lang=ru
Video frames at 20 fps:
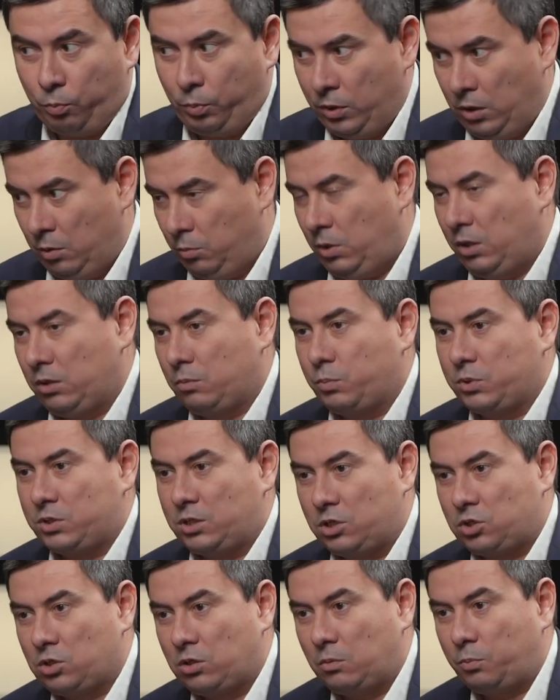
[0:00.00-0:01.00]
понимает
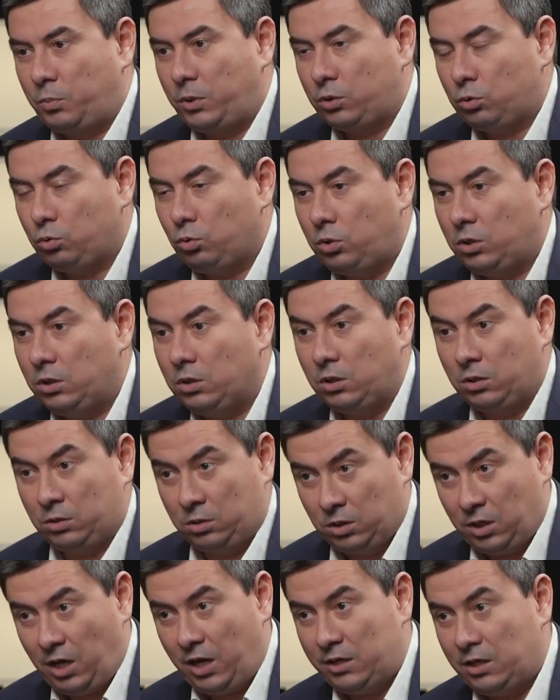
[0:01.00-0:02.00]
пассажиропотоки и
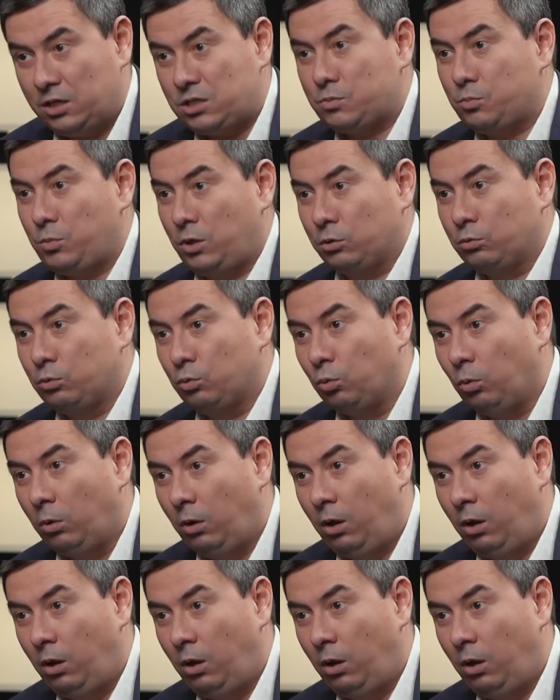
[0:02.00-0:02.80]
говорит, да, я смогу.